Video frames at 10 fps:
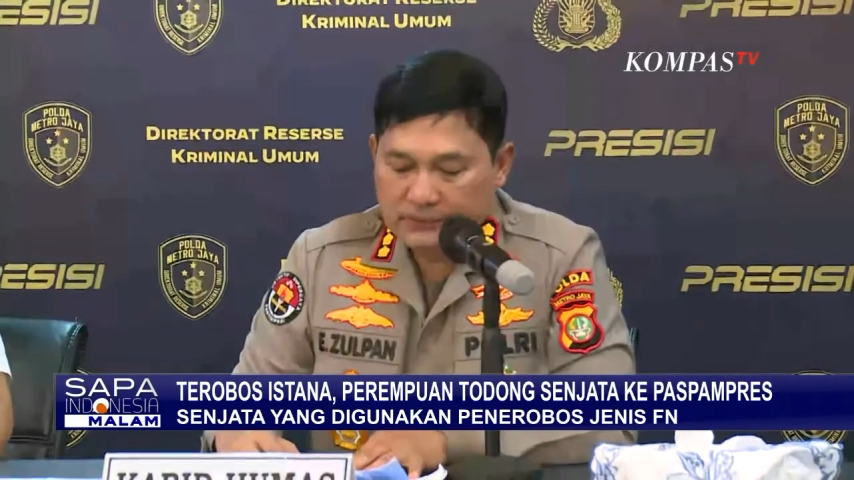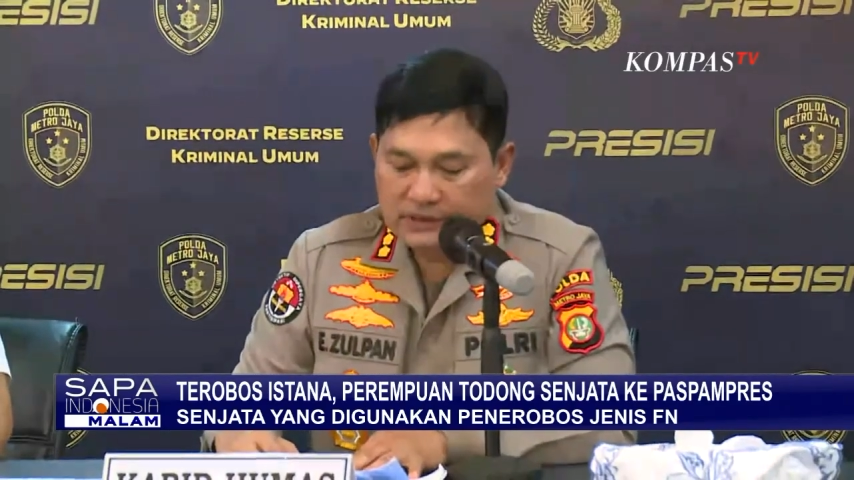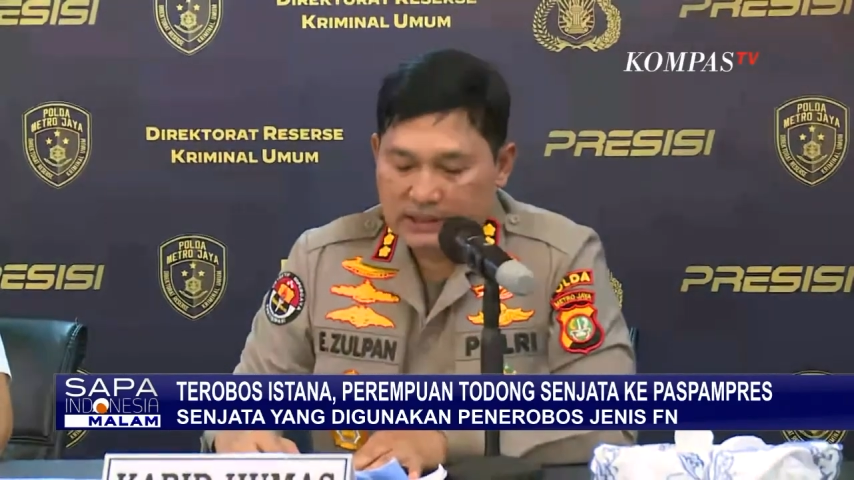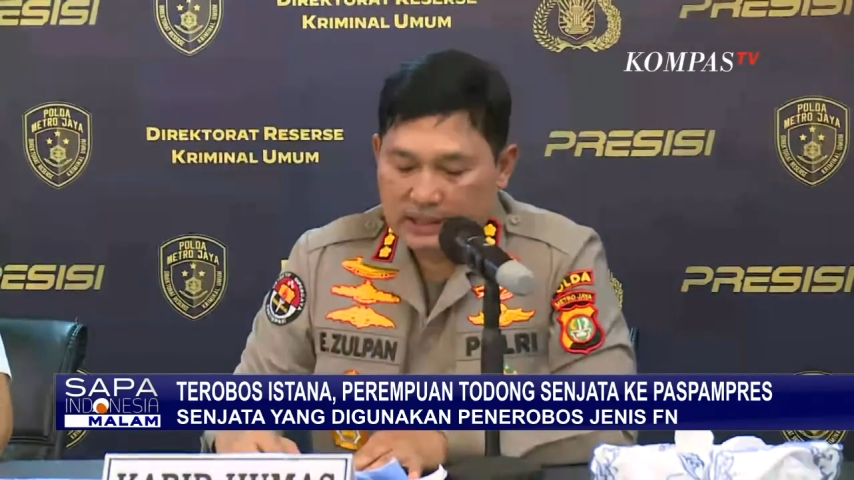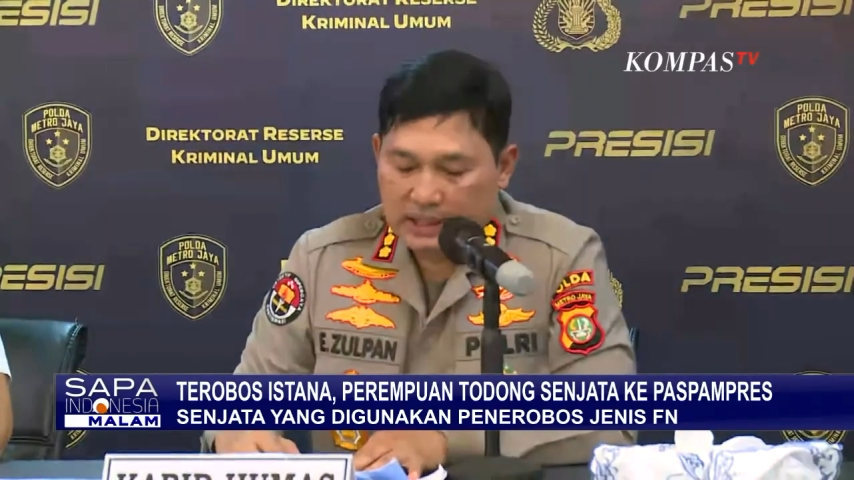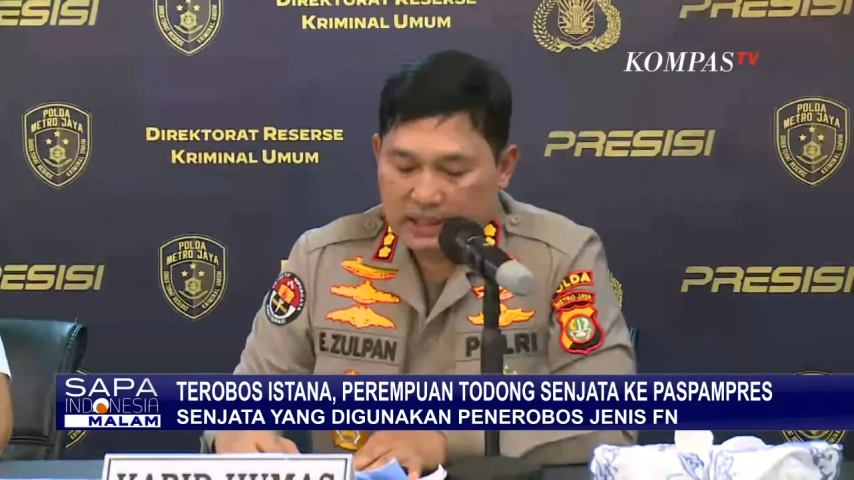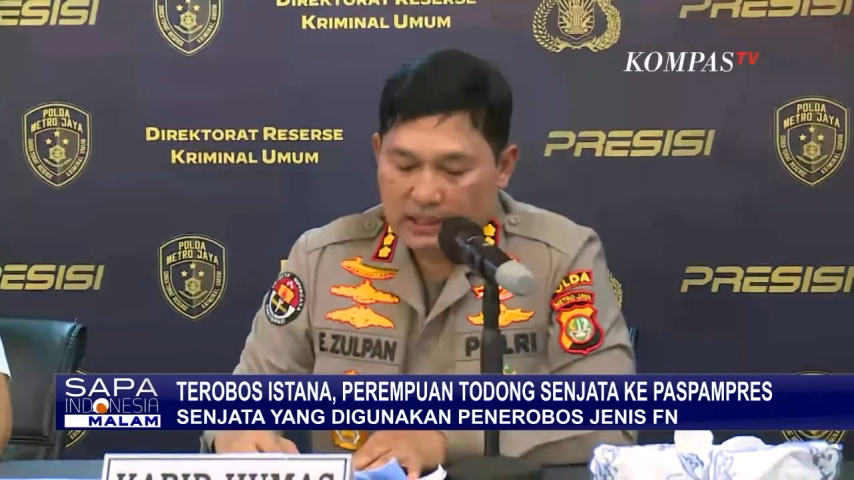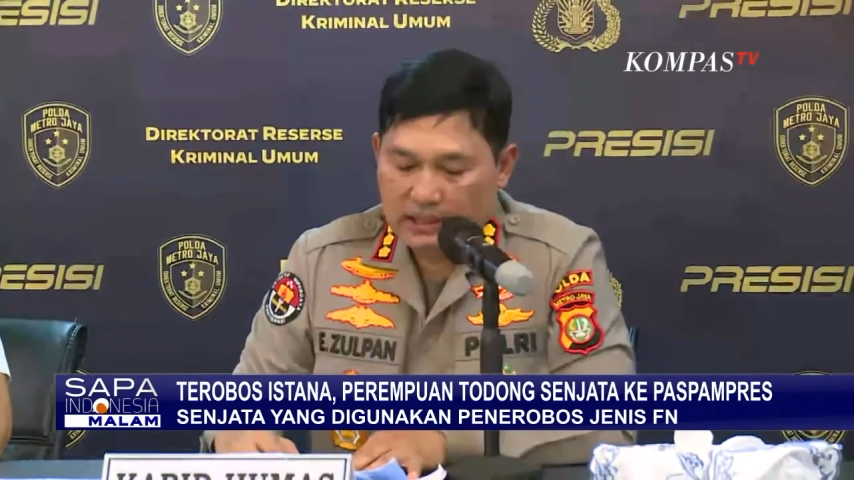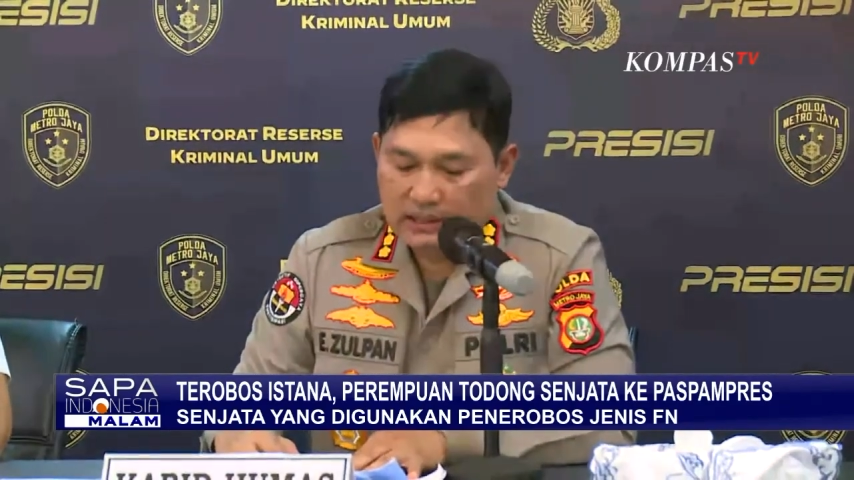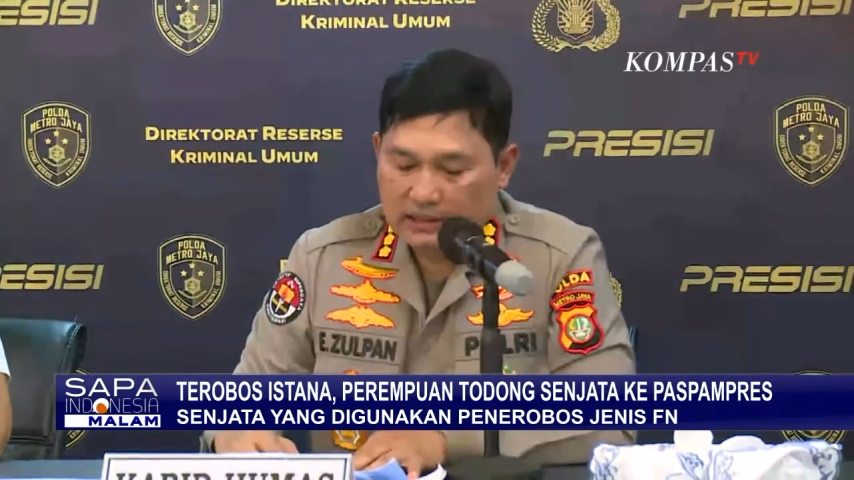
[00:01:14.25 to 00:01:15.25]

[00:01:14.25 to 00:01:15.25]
ke arah